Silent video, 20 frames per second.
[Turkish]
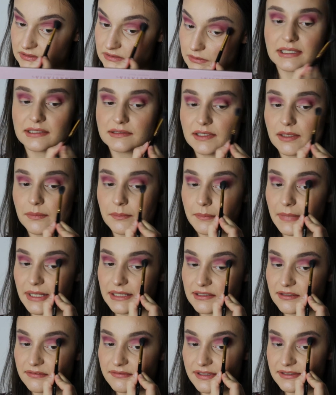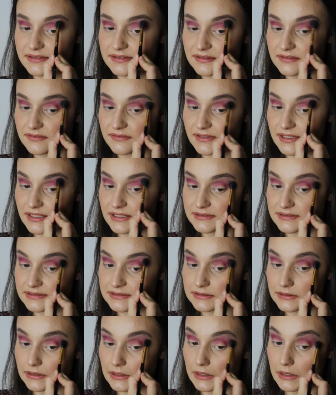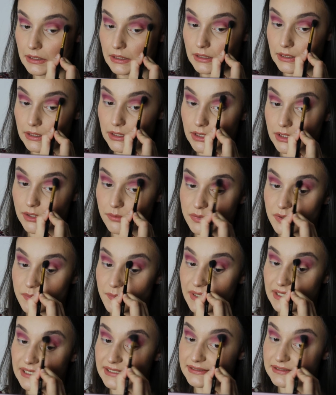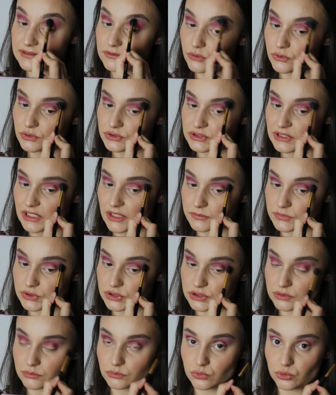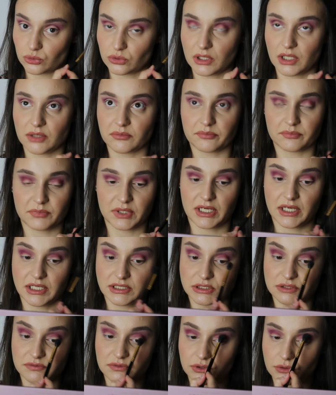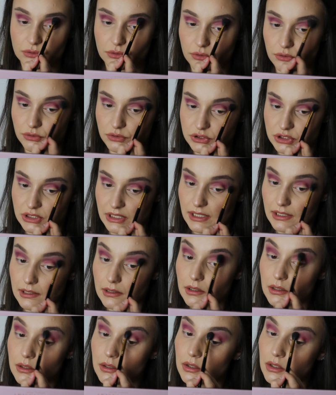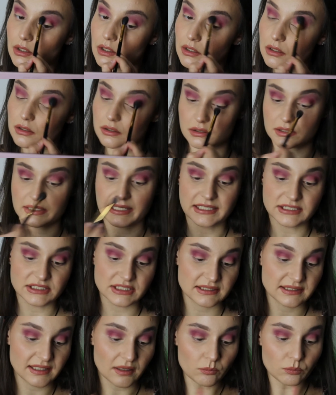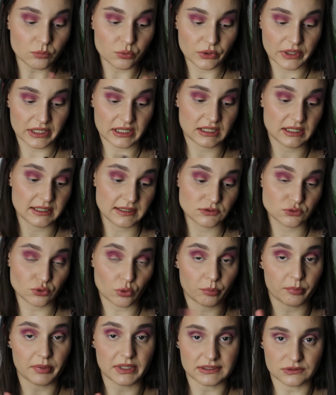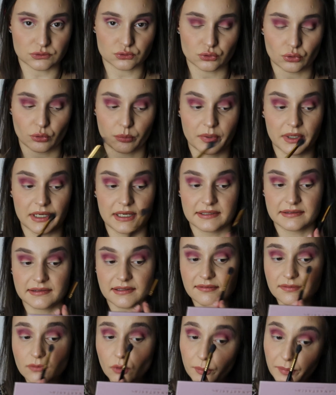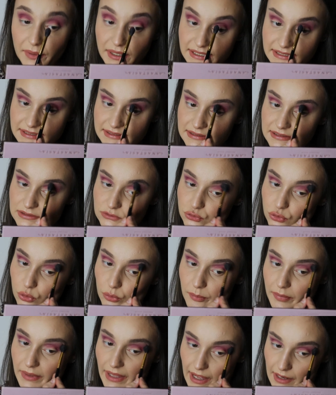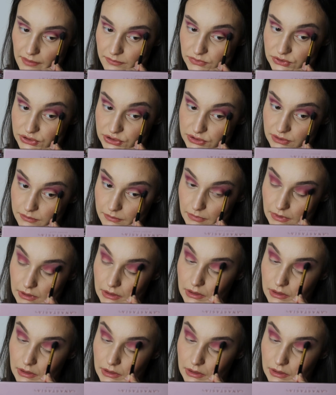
Zaten ben de Wet n Wild'ın e, bir paletini göstermiştim bundan birkaç video önce. E, gerçekten bu renklere çok benziyor palette o paleti de çok beğenmiştim.